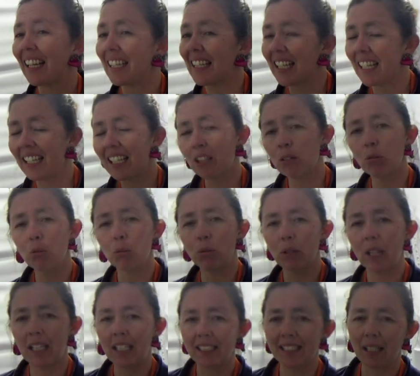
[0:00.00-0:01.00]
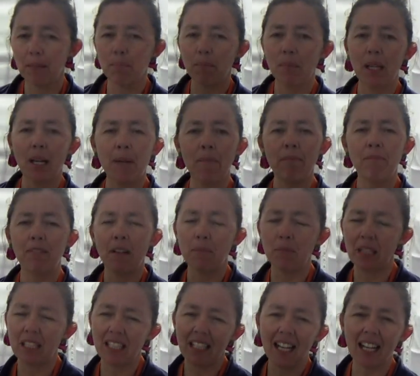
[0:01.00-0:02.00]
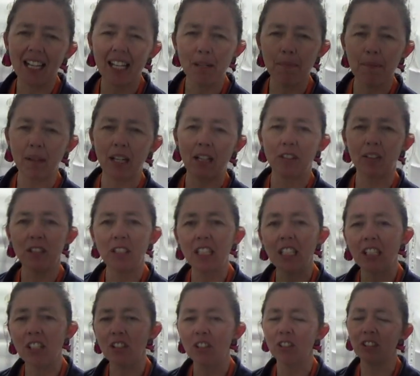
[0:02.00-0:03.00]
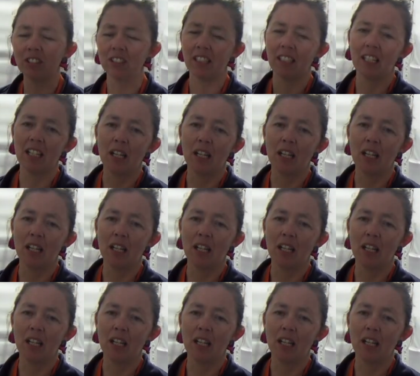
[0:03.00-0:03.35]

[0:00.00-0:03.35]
talleres culturales también, familiares para los niños.